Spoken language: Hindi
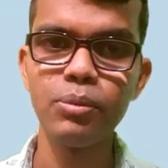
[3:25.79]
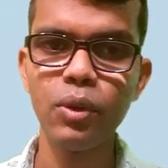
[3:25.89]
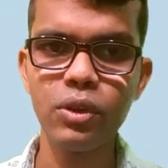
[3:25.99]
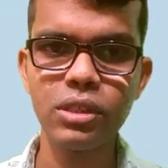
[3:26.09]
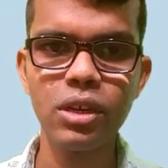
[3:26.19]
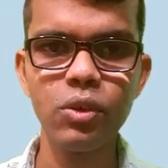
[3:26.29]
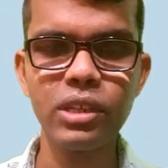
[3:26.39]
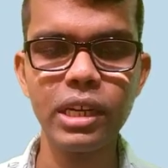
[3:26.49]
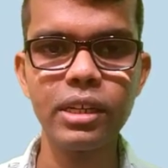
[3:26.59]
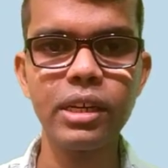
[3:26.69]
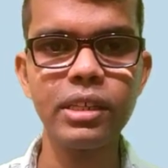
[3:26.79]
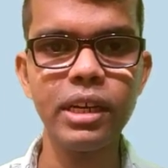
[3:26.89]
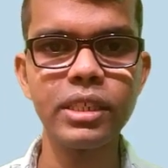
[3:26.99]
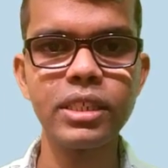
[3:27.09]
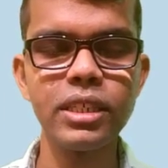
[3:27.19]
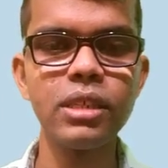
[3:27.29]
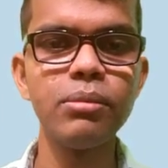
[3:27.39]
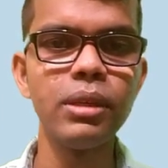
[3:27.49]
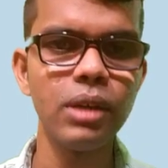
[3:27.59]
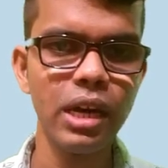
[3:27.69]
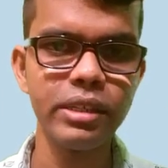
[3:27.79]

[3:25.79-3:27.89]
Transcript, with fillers: बहुत सारे लोग क्या कर रहे हैं आज के डेट में